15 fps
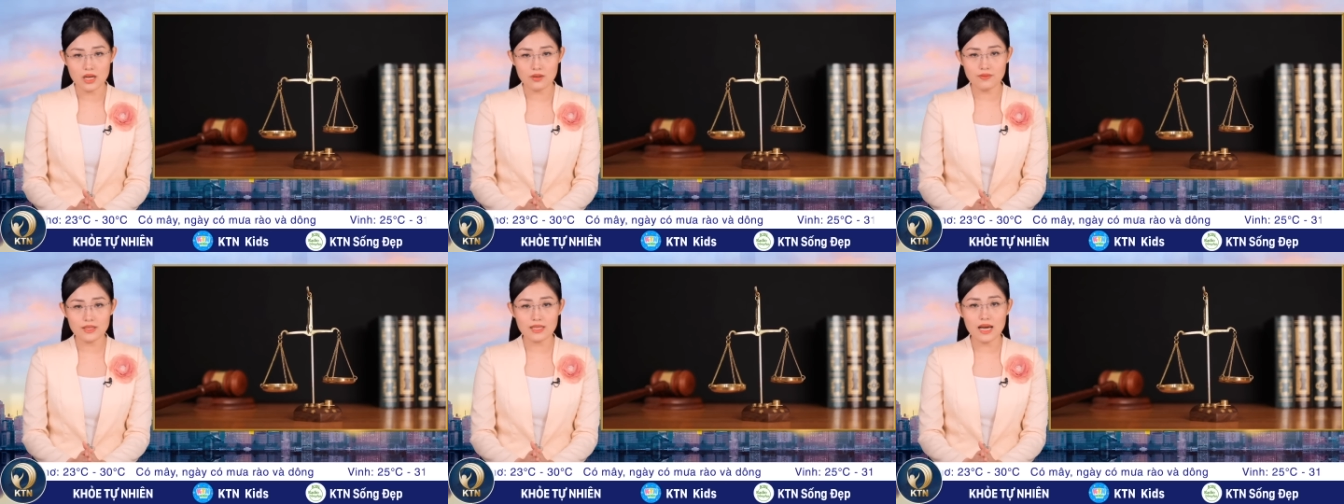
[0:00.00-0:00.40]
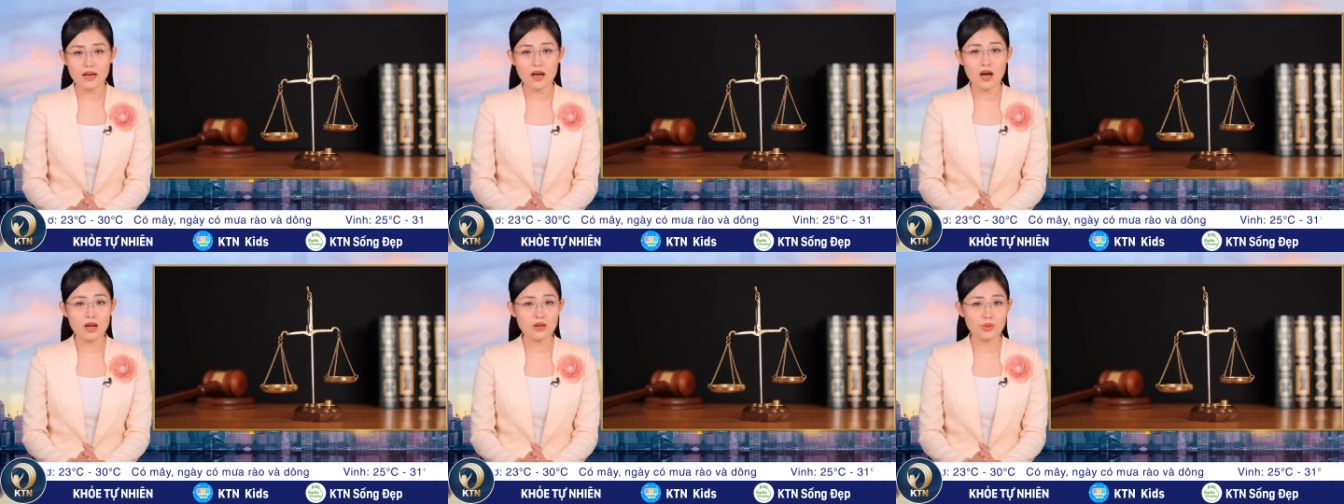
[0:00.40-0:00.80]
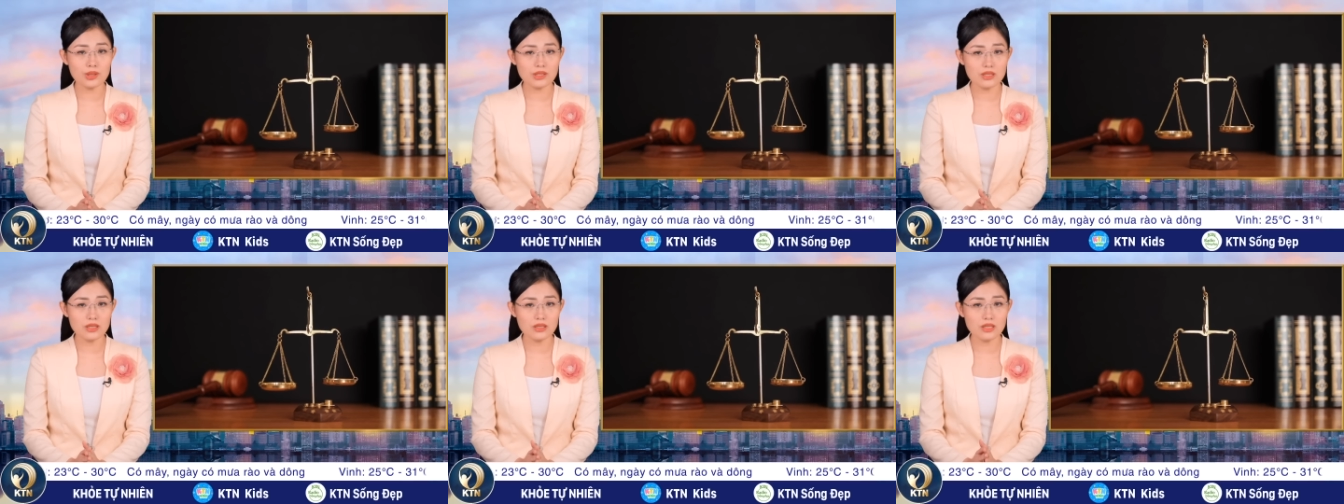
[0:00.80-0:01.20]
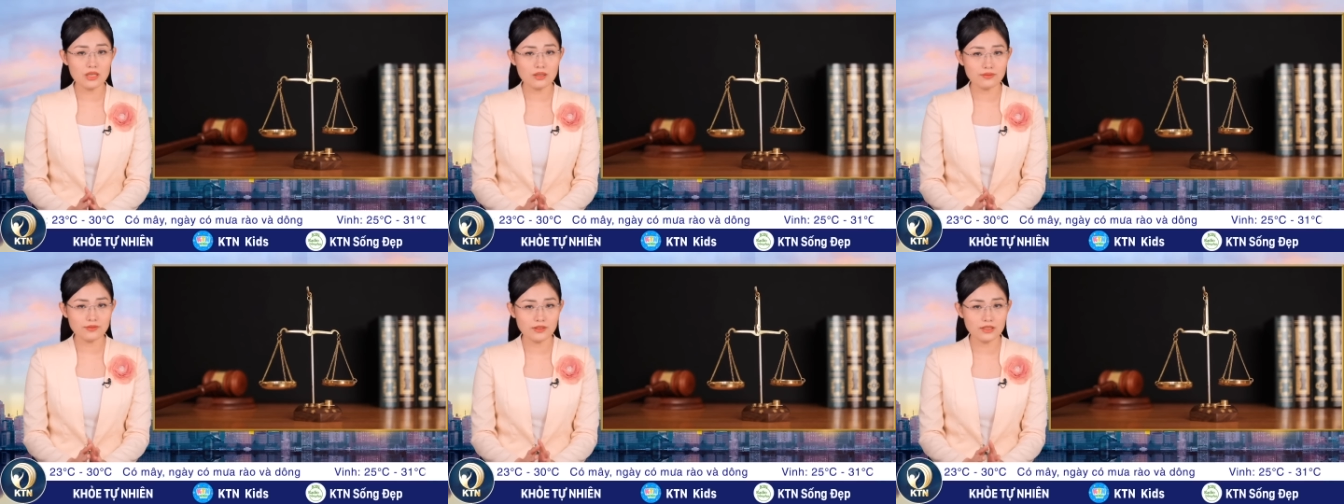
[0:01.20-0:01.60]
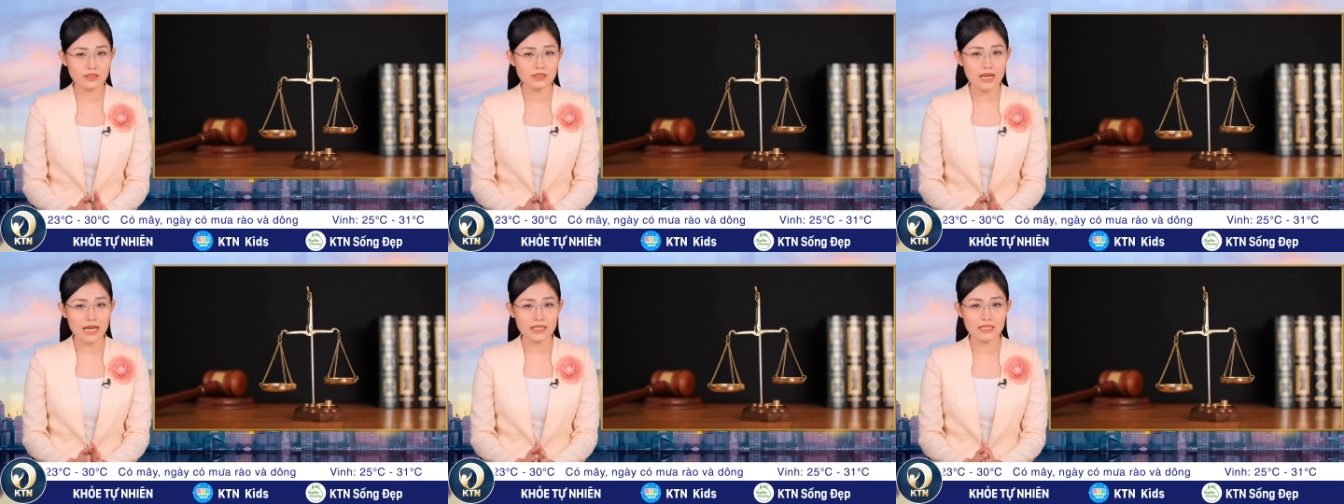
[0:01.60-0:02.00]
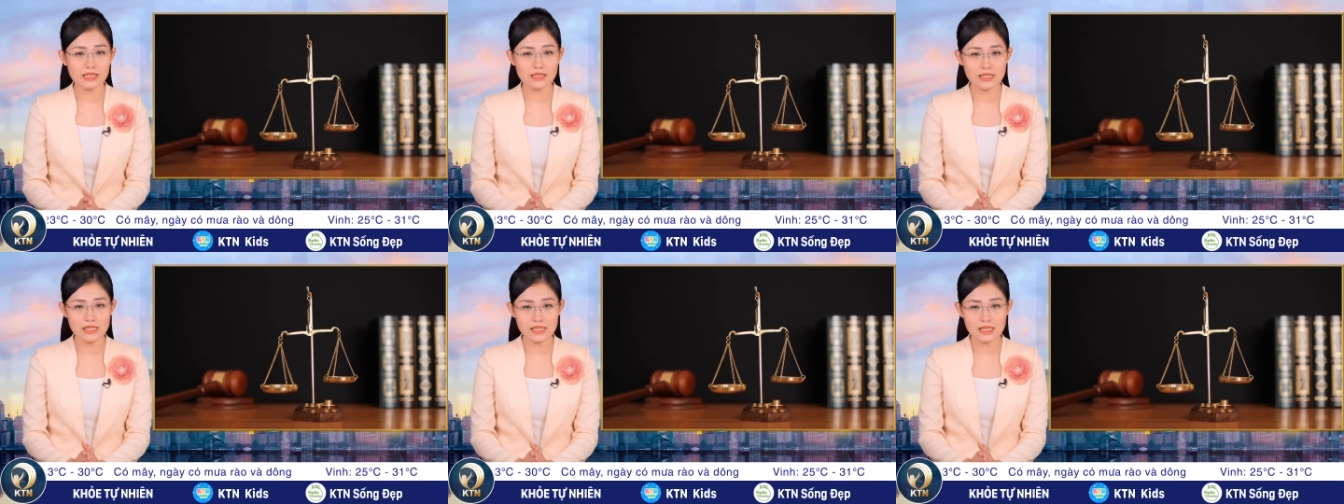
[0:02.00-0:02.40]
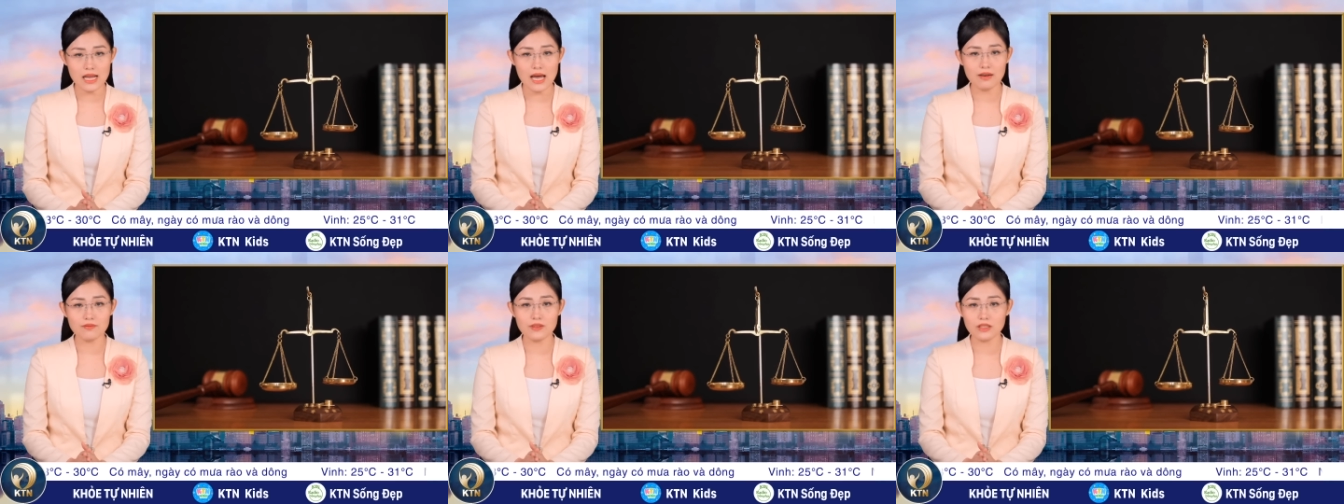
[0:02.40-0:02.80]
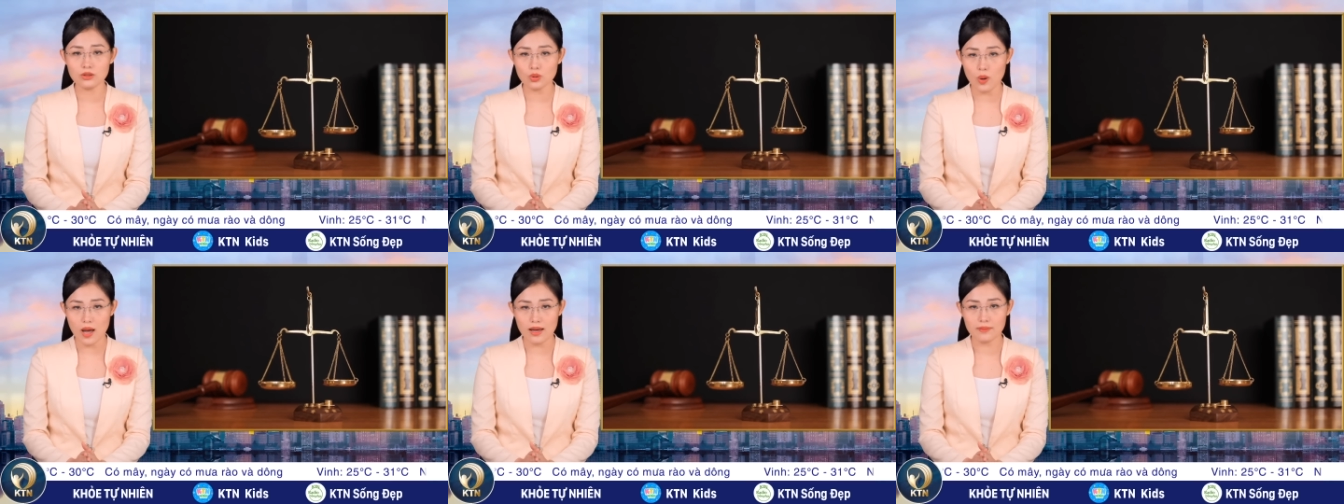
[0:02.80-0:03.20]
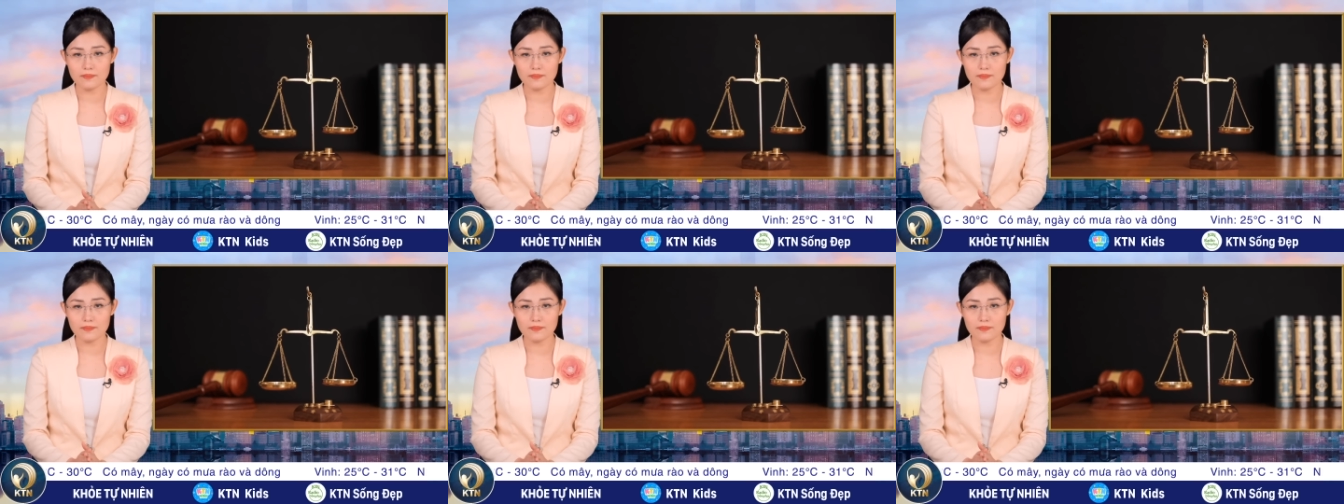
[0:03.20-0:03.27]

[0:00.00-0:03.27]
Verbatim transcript: vì đã có luật sư địa phương đại diện liên lạc với tòa.